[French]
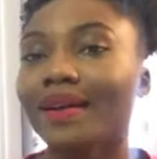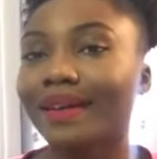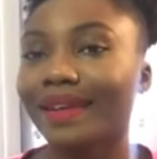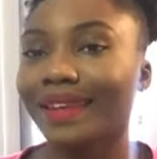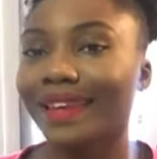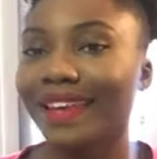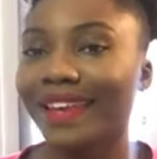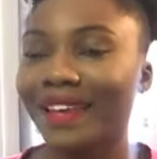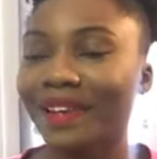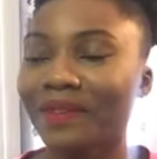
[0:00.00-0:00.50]

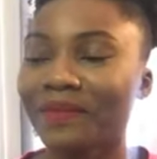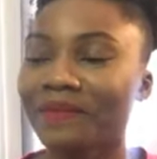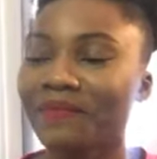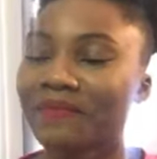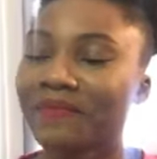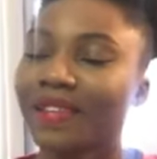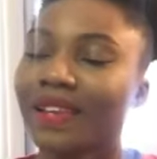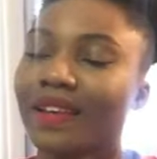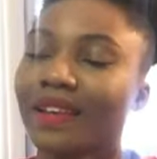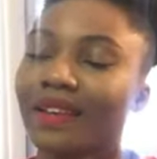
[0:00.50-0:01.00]
Ok.
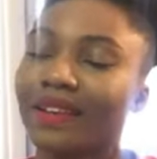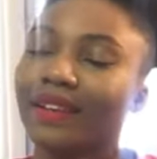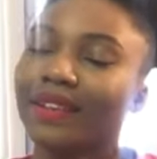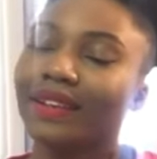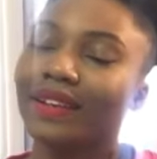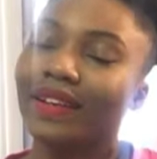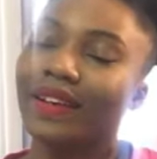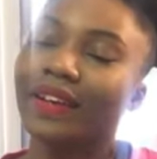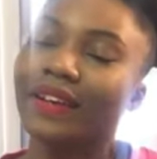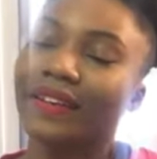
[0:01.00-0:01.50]

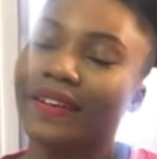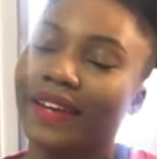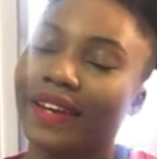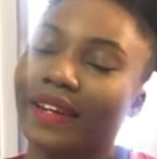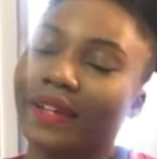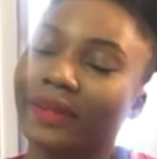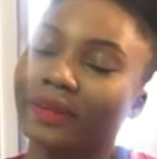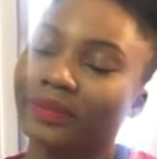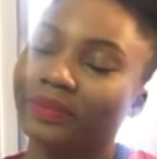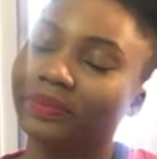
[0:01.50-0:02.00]

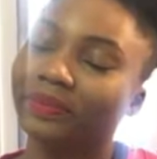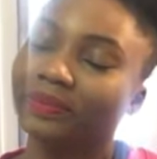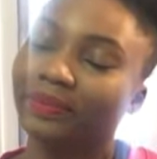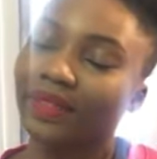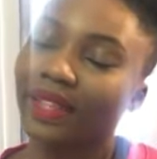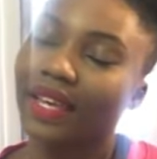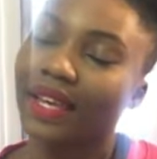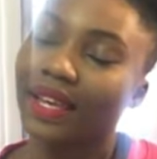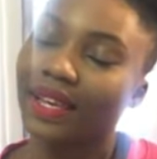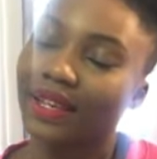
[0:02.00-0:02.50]
Alright.
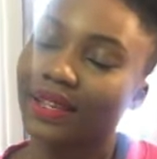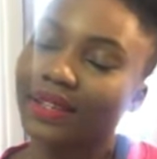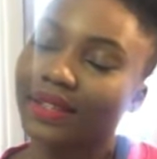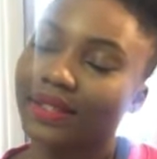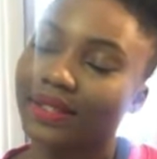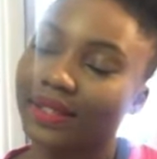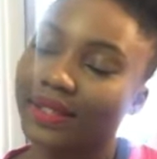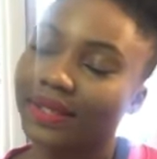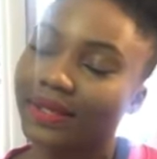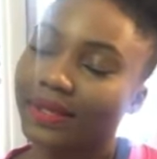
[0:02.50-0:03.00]
Alright,
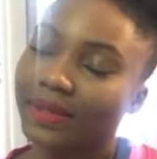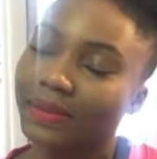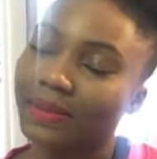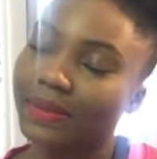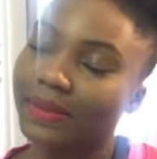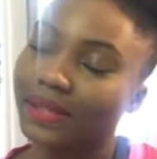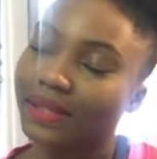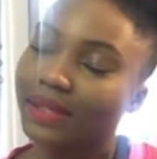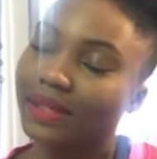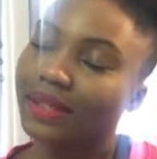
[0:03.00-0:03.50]
angels,
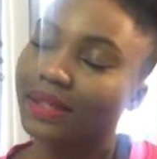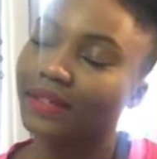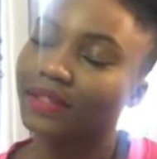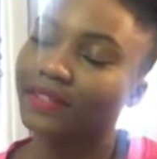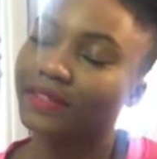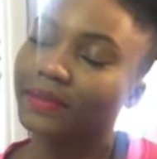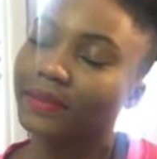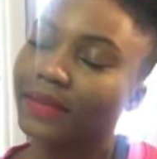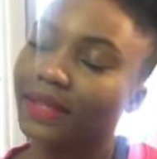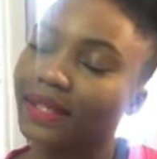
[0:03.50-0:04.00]
please
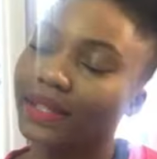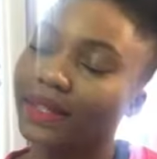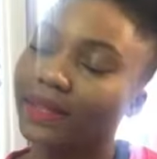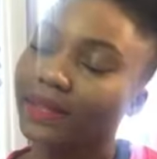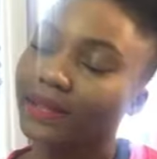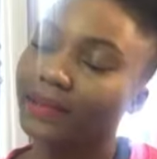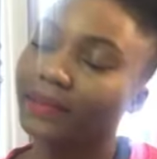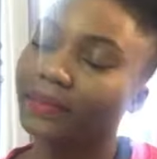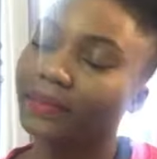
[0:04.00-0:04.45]
give me